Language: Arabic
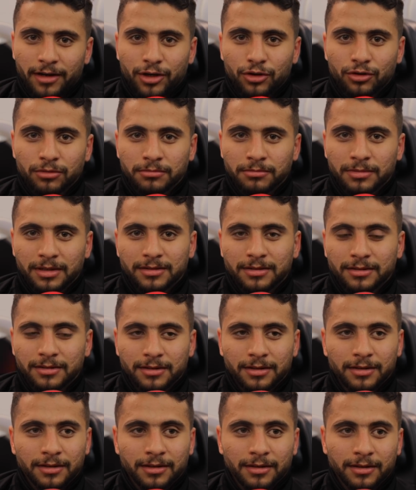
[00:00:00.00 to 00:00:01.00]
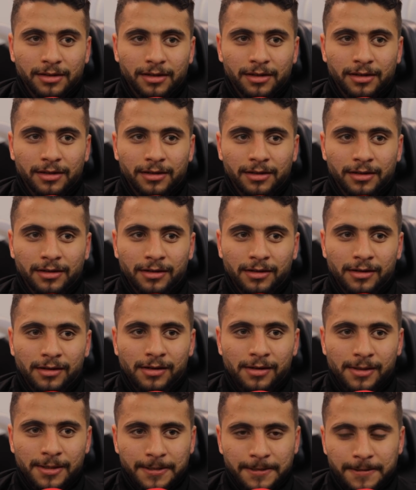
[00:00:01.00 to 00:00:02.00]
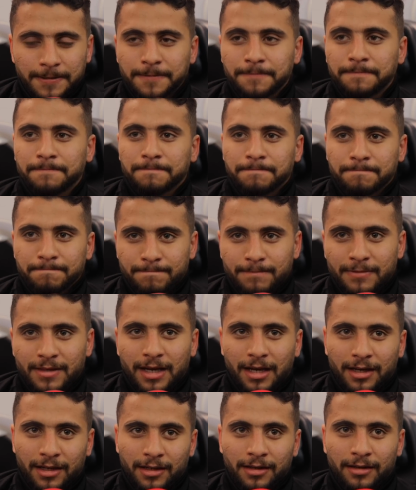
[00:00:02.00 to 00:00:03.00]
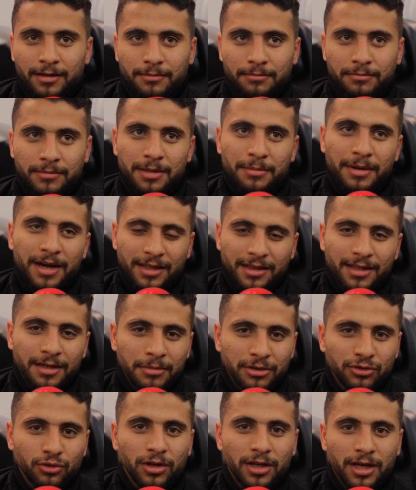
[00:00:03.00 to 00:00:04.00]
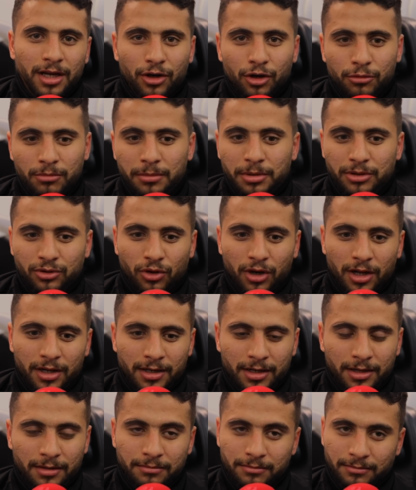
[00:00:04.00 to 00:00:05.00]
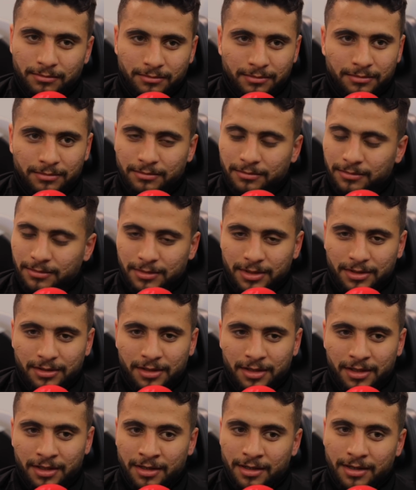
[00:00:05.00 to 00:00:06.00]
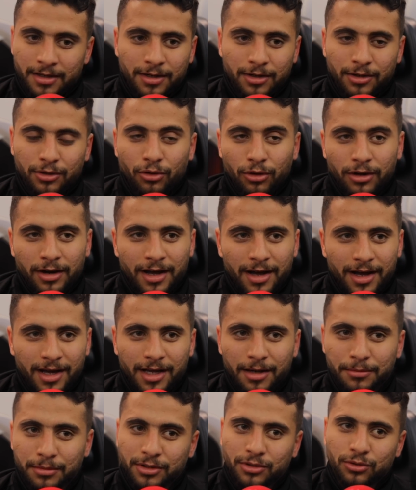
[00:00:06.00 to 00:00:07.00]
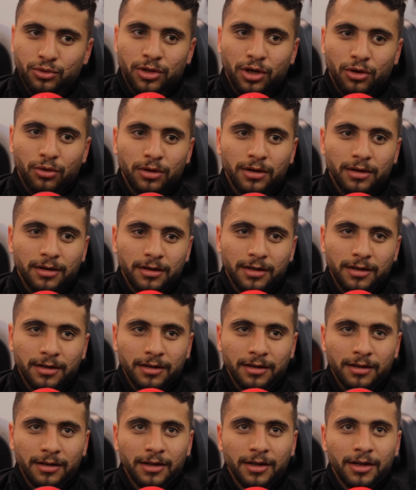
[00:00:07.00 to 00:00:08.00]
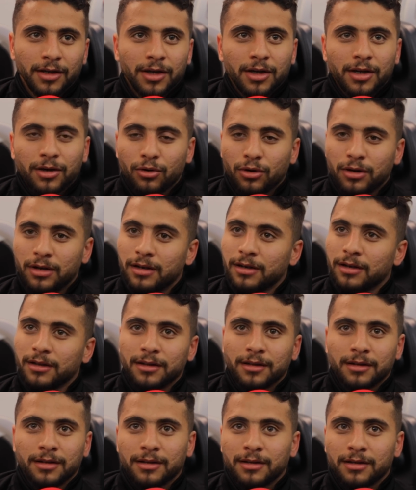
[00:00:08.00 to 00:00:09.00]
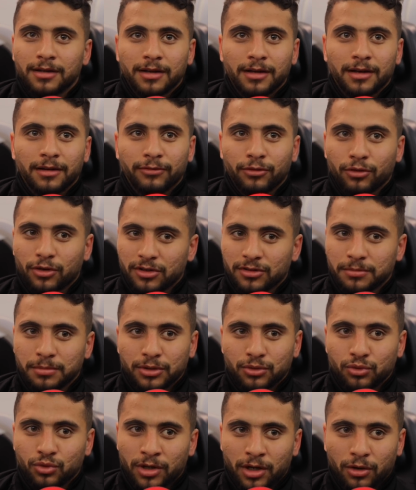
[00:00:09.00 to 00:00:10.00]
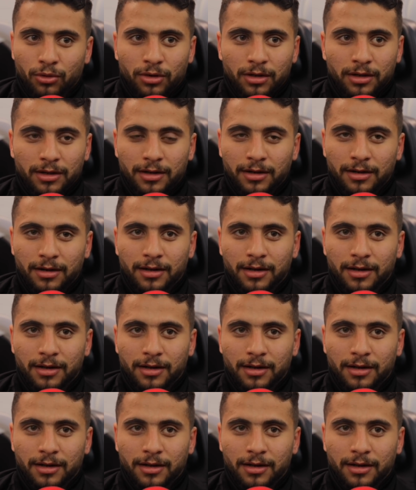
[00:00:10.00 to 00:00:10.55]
ليهم بس آه، يعني نبقى قد المسؤوليه اللي هم بيدوها لنا مدينا كل حاجه بيدونا كل كل الفرص بيدونا كل